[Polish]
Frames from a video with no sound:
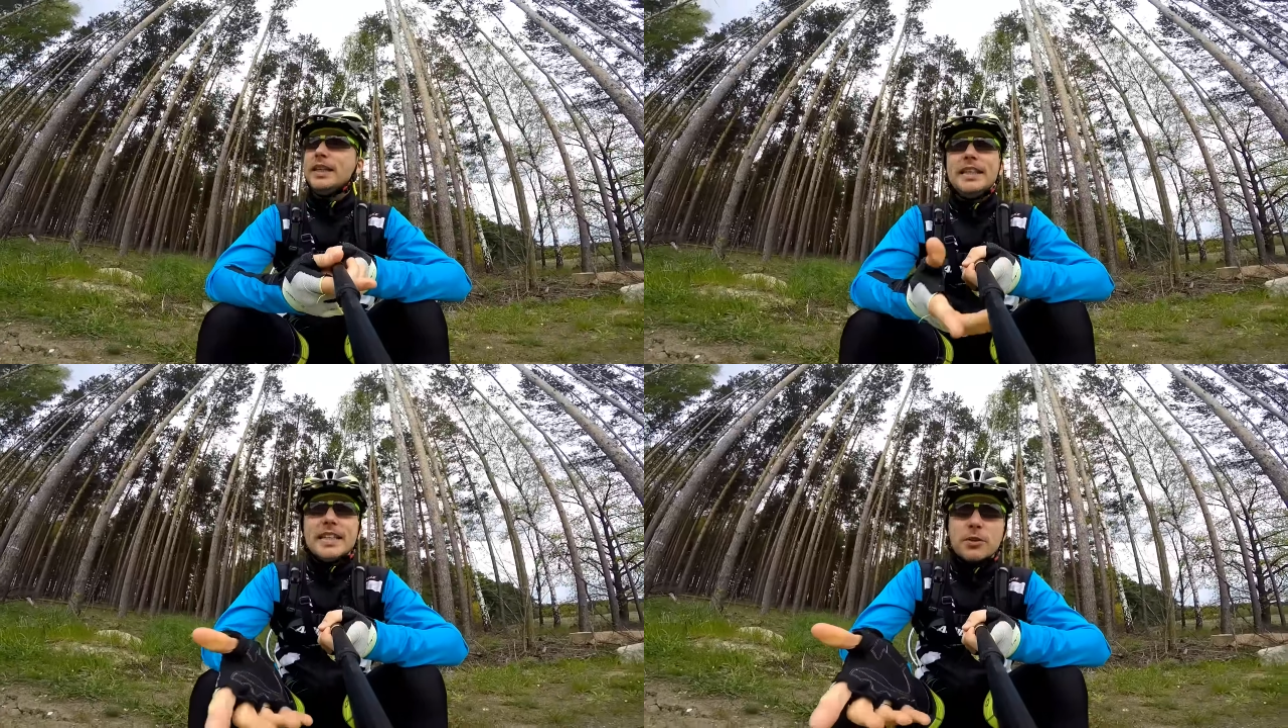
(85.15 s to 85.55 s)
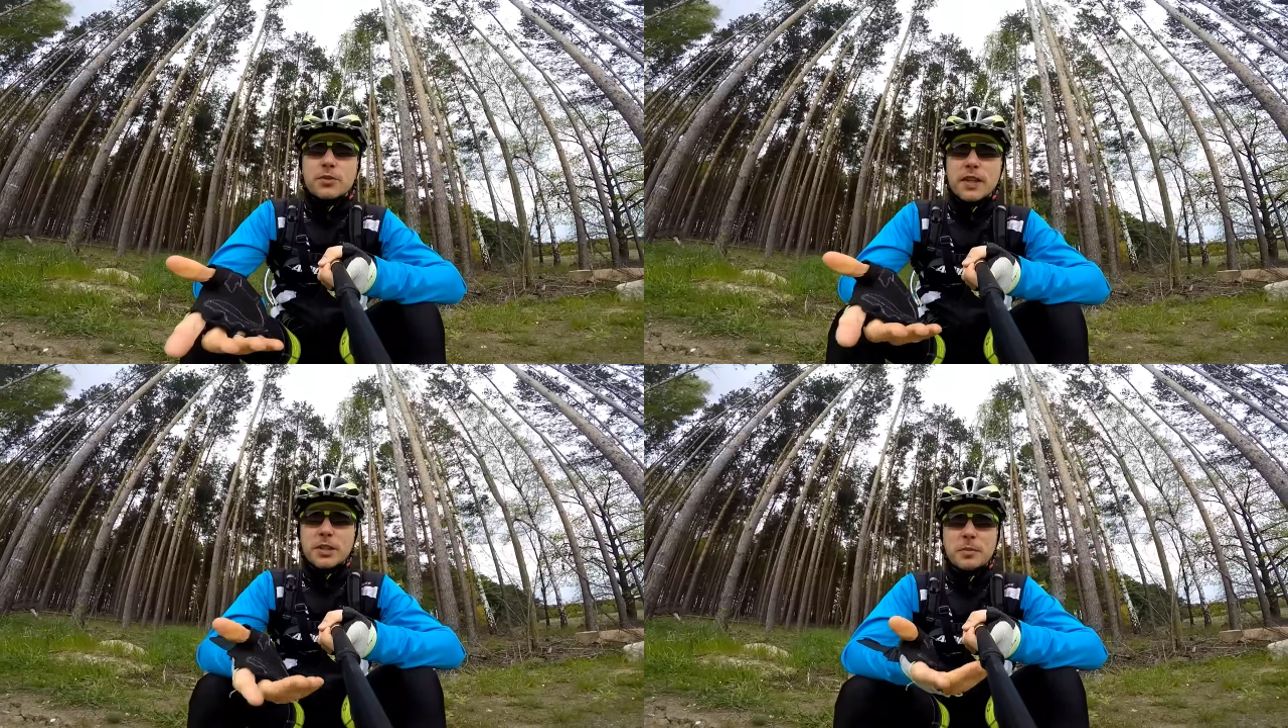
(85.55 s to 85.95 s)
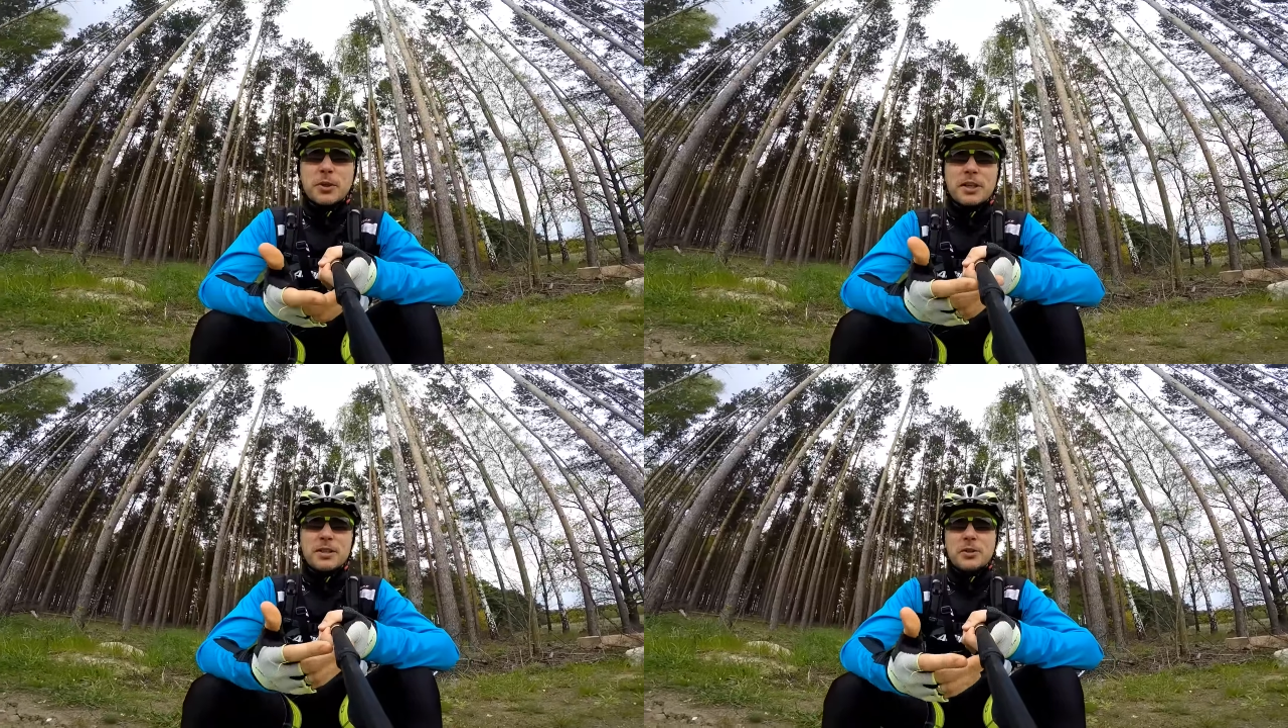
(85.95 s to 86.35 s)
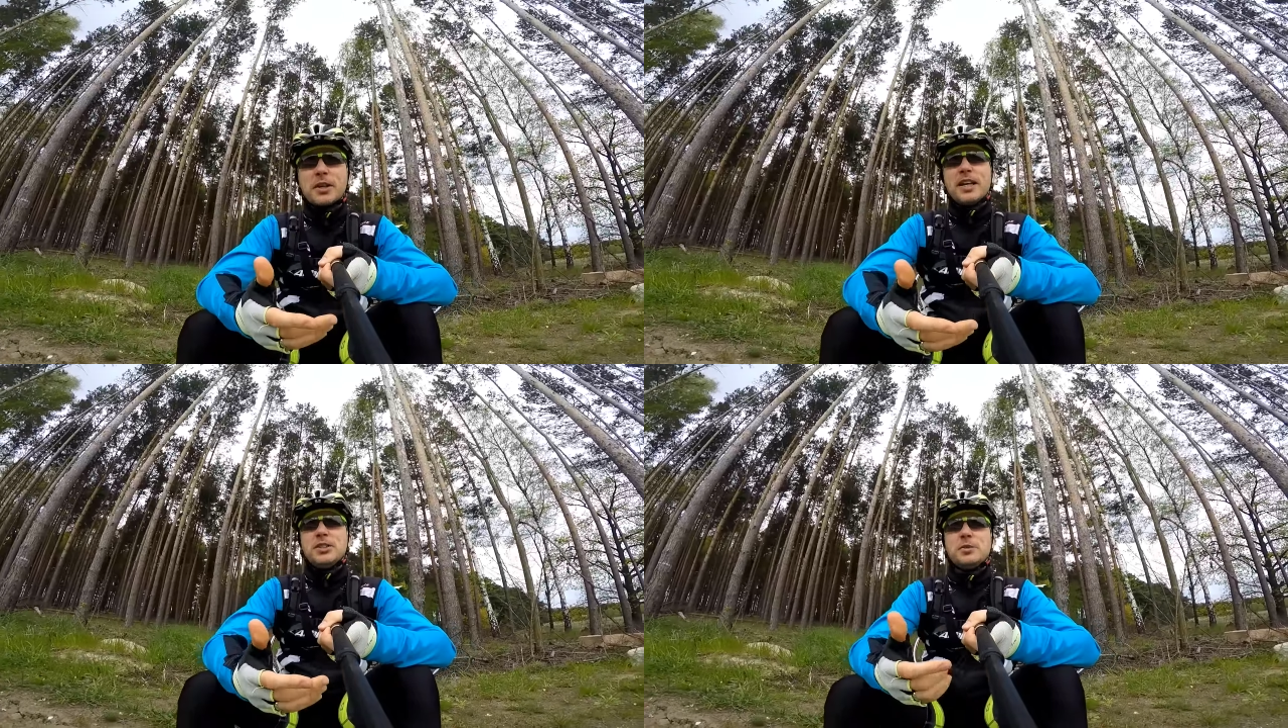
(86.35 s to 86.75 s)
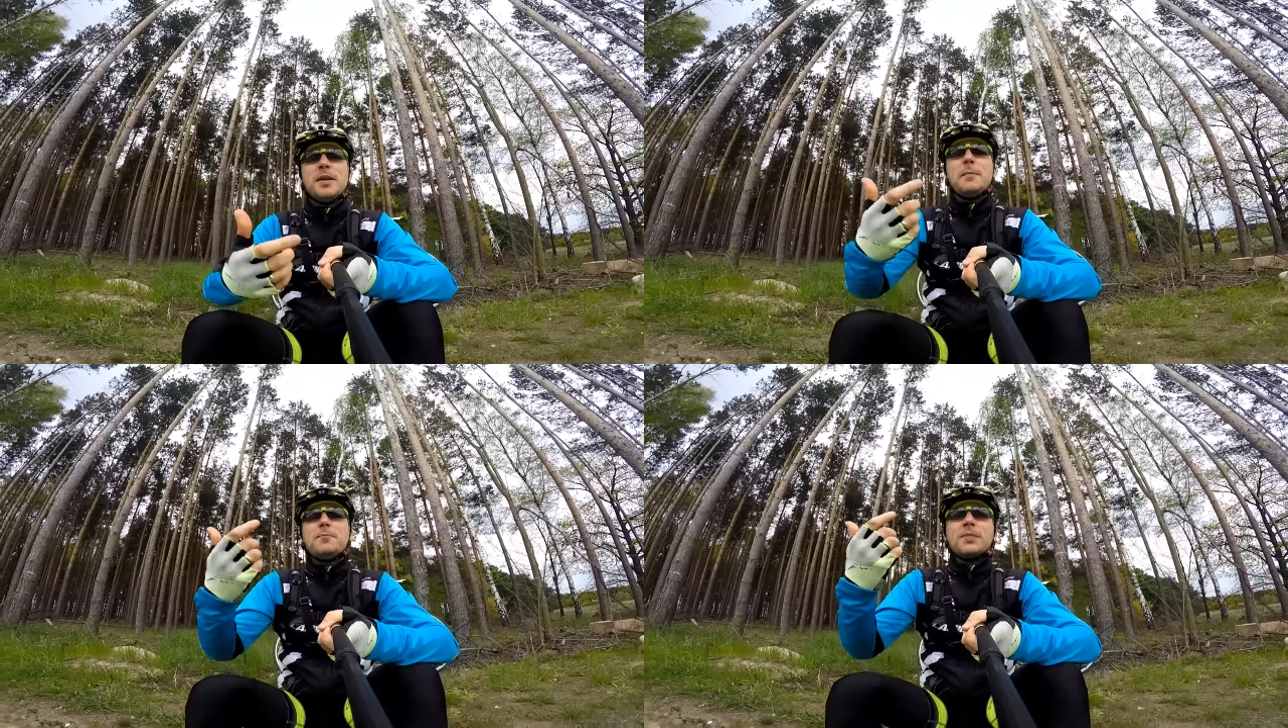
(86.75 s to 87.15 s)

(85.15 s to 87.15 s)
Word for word: inne już w naszym organizmie